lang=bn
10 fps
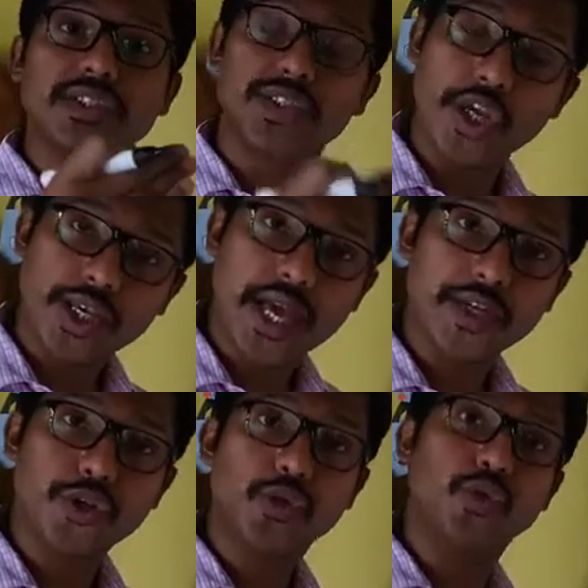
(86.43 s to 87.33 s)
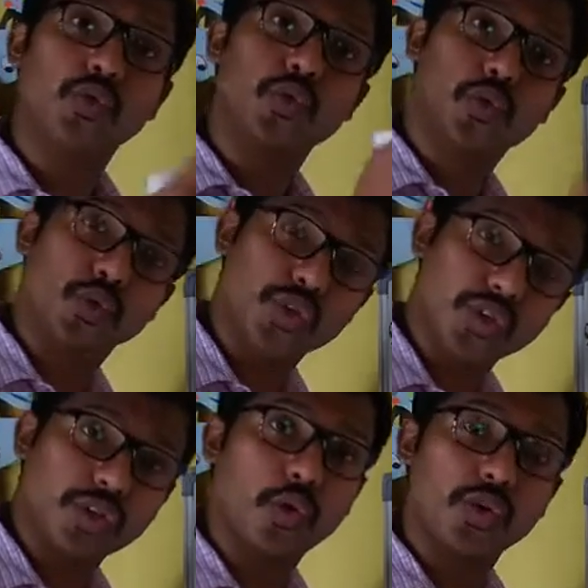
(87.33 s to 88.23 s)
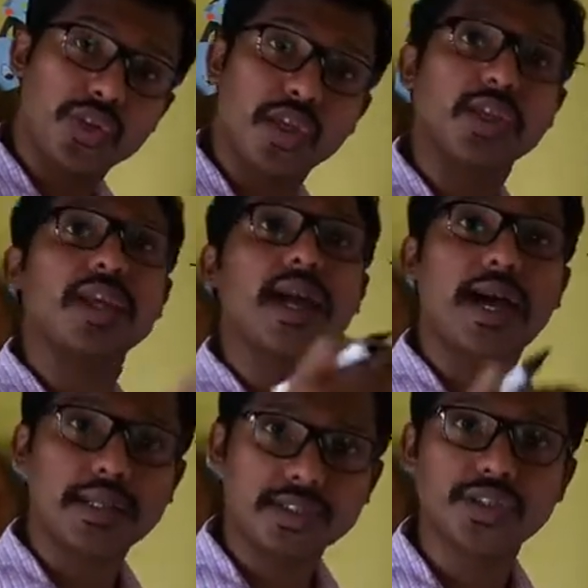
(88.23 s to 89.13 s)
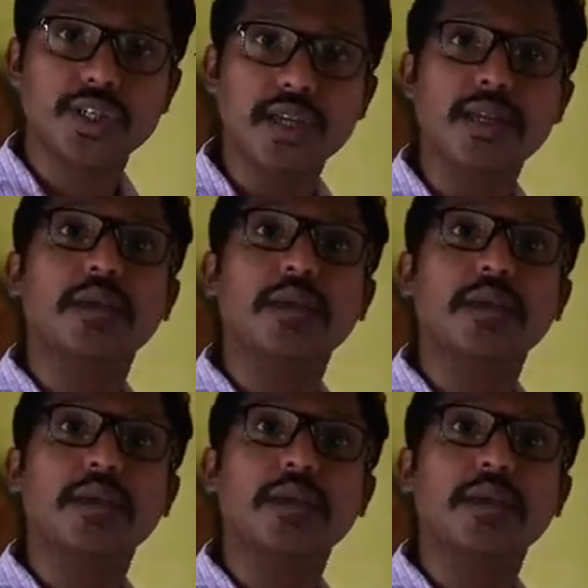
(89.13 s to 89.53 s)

সেই খাদ্যগুলো কোথ থেকে আসছে